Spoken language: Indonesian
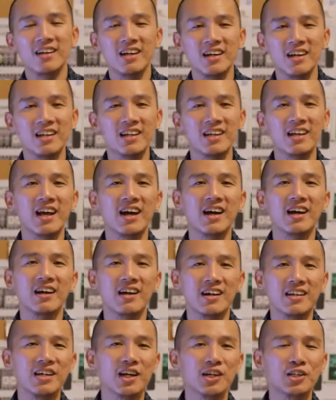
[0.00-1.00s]

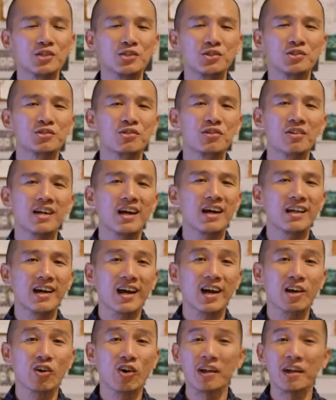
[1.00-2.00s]
inilah yang justru
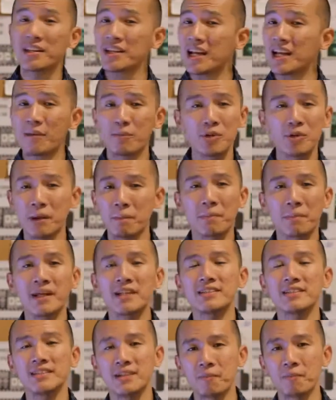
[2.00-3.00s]
dikatakan orang yang tidak punya
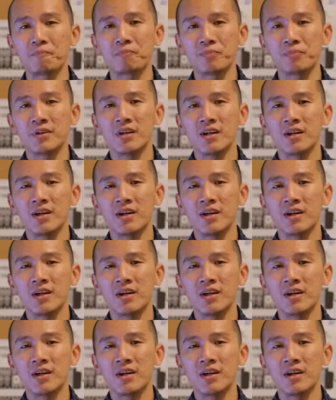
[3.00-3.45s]
prinsip.